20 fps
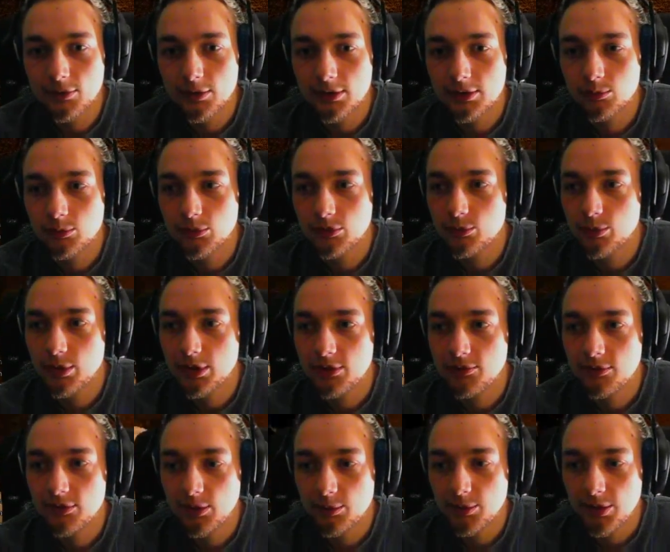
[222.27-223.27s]
Äh. Muss ich bei
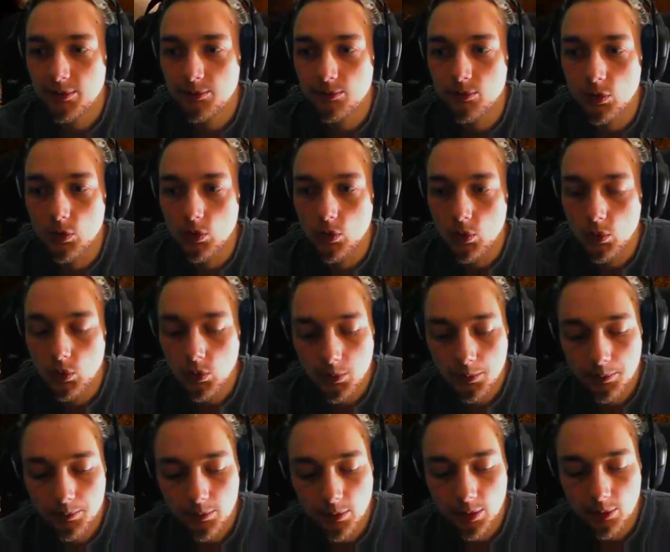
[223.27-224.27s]
dem was abgeben? Nö.
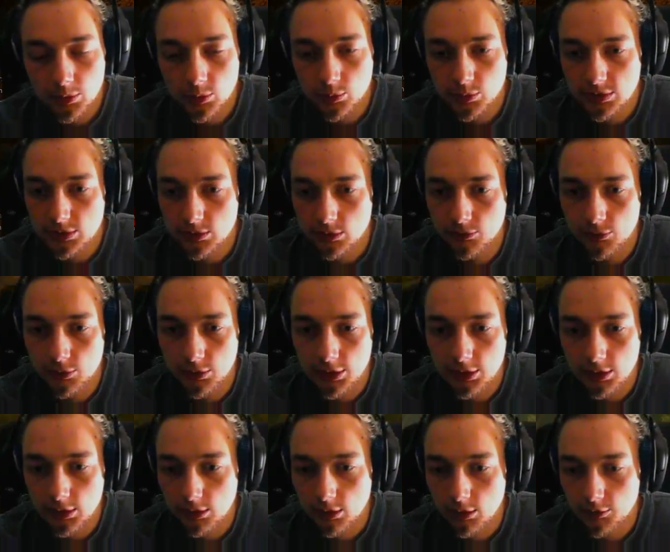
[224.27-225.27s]
Aber ich muss irgendwo hier
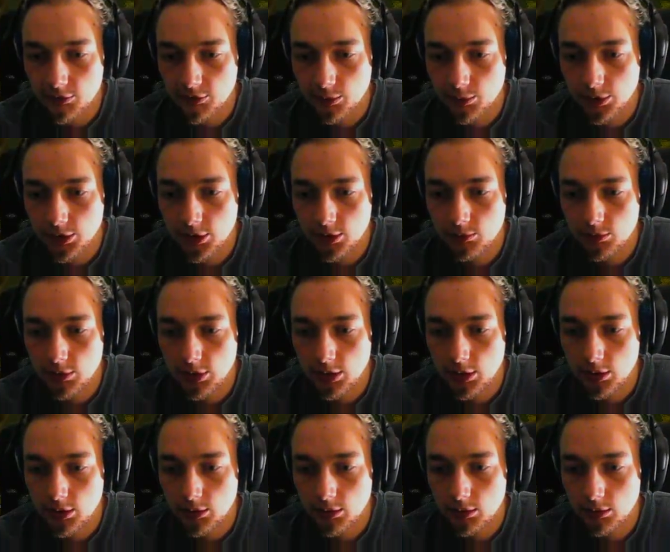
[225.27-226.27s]
hinten auch was abgeben,
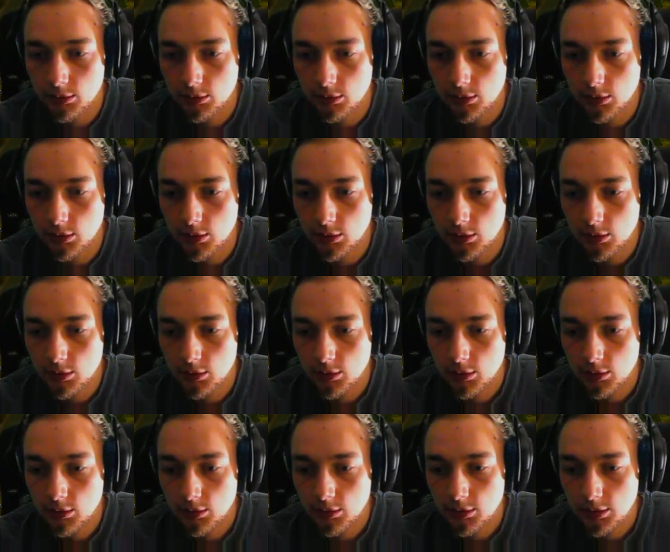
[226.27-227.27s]
ja.
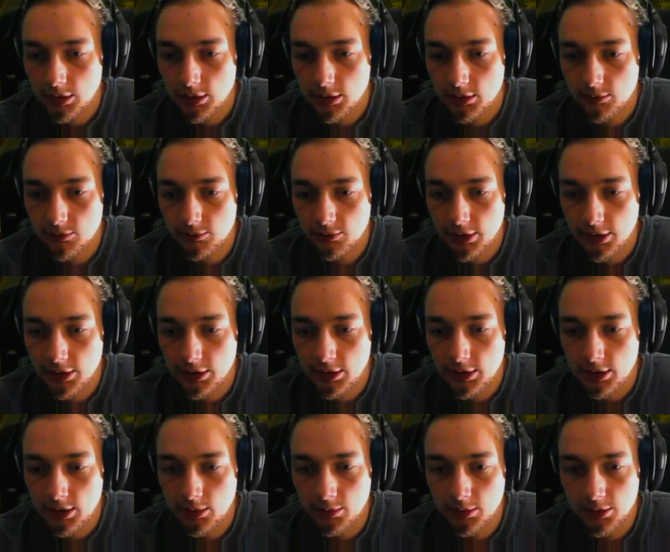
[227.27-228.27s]
Da hinten vielleicht
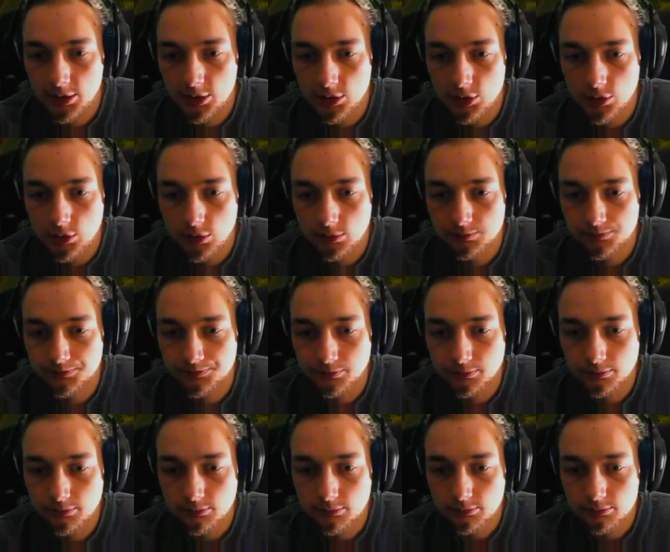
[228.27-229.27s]
nicht, aber hier schon.
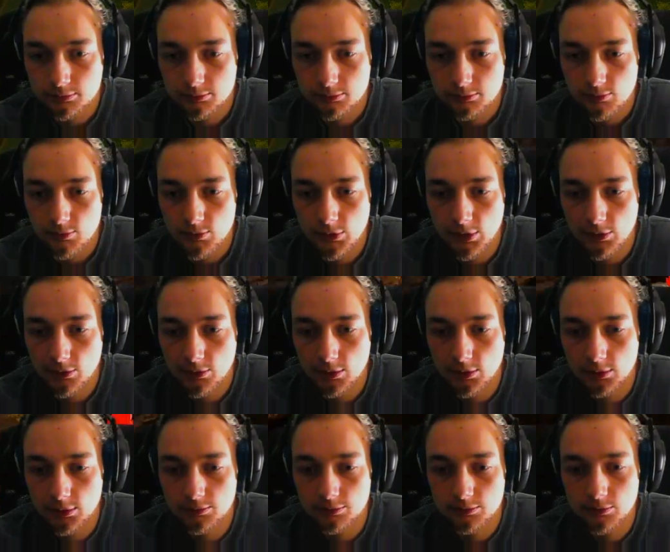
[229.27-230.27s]

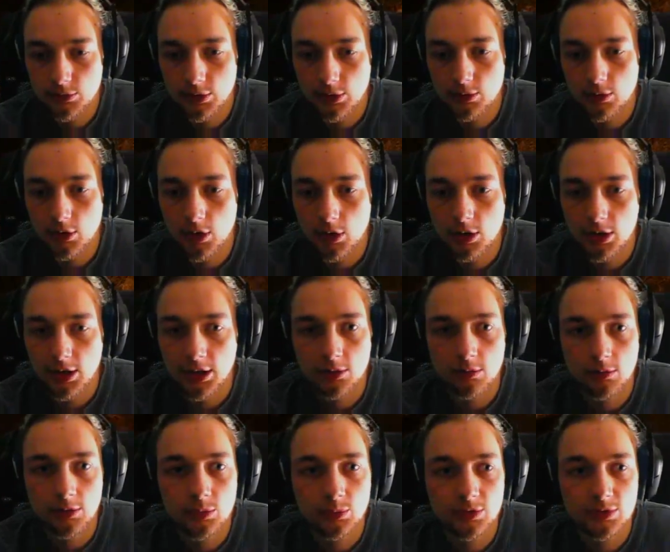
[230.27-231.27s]
So. Ach, kacke,
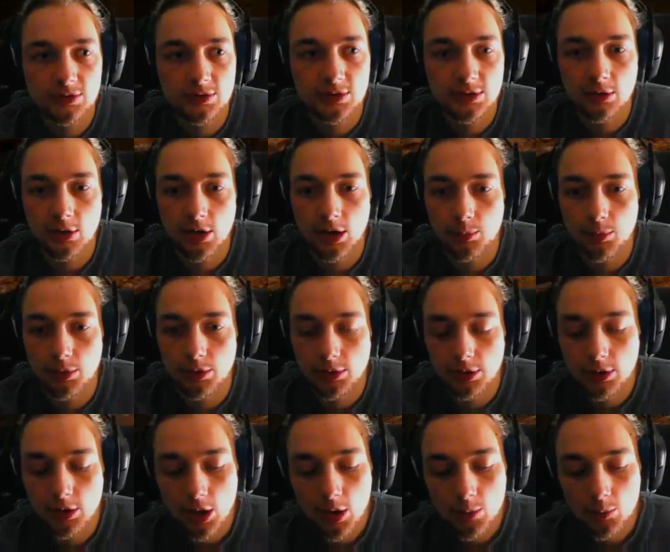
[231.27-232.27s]
und ich muss das Ding noch
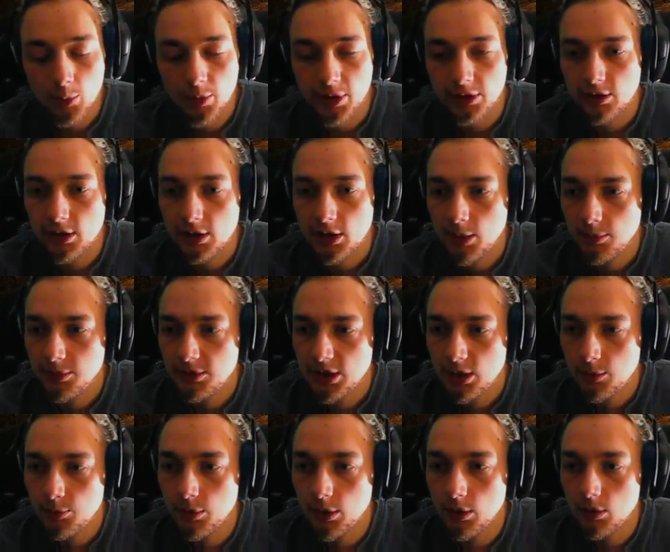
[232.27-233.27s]
abbauen. Moment, habe ich
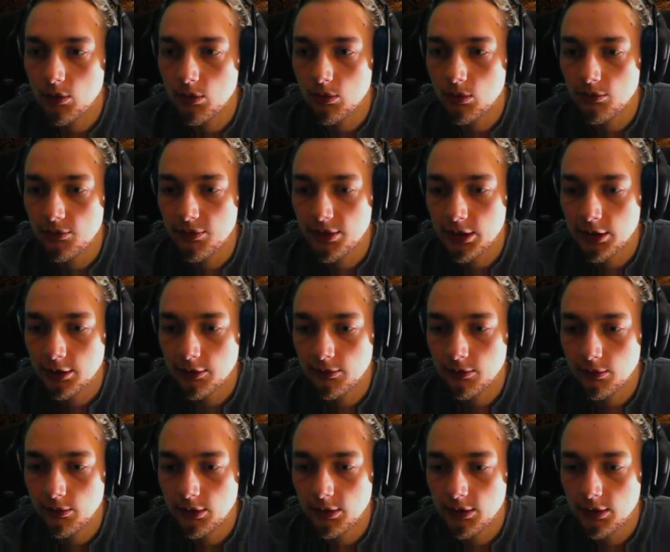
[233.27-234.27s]

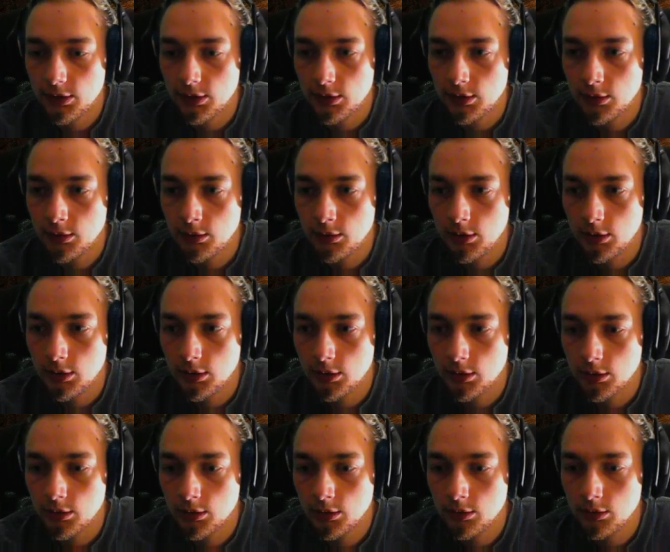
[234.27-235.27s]
Abbauwerkzeug? Ja,
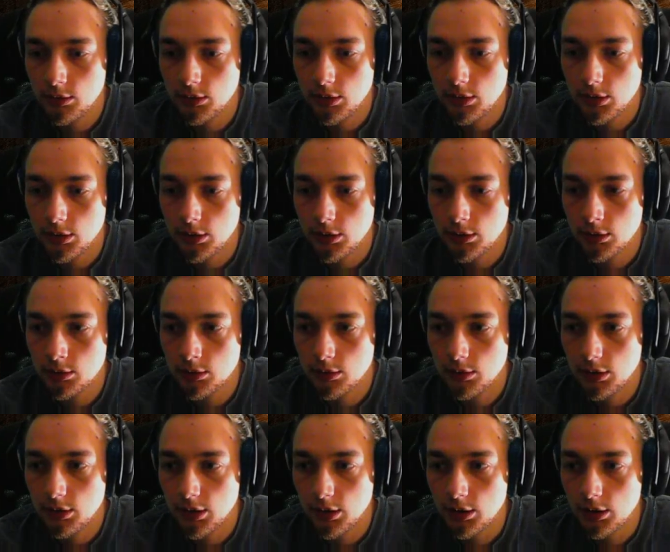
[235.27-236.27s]
ja, ja,
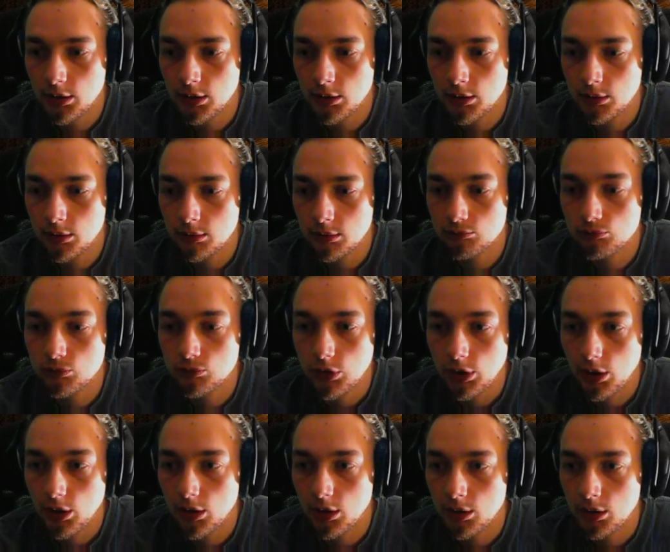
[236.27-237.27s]
ja,
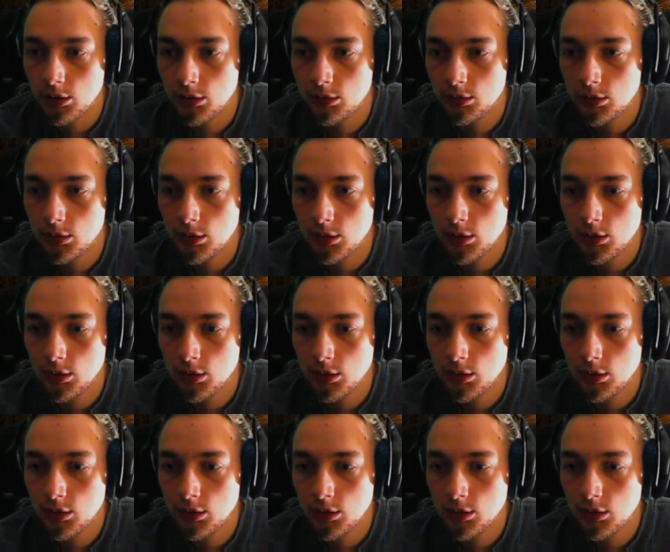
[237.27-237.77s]
ja.